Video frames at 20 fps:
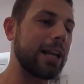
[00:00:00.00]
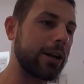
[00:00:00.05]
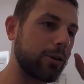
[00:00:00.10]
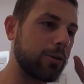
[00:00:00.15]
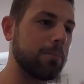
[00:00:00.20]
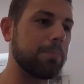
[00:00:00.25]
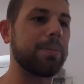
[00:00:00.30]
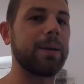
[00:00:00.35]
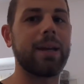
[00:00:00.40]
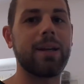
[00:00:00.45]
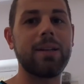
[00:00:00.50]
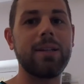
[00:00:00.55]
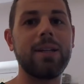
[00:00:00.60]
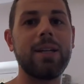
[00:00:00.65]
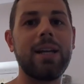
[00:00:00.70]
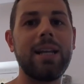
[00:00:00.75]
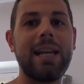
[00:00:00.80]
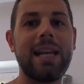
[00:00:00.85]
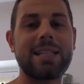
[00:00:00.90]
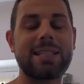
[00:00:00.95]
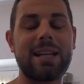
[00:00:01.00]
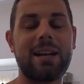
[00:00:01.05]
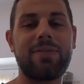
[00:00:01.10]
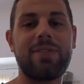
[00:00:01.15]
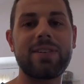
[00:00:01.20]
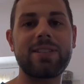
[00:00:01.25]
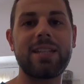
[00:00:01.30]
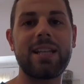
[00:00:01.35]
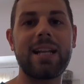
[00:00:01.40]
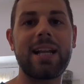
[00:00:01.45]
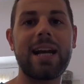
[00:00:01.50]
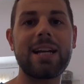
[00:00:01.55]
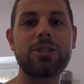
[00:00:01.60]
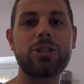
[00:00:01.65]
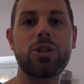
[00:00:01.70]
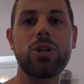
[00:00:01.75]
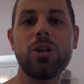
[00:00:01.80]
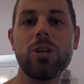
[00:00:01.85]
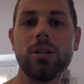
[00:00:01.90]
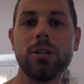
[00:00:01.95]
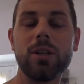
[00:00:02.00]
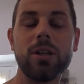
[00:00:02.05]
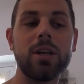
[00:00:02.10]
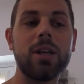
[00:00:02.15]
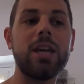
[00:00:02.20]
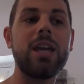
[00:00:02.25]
rompe las gafas del casco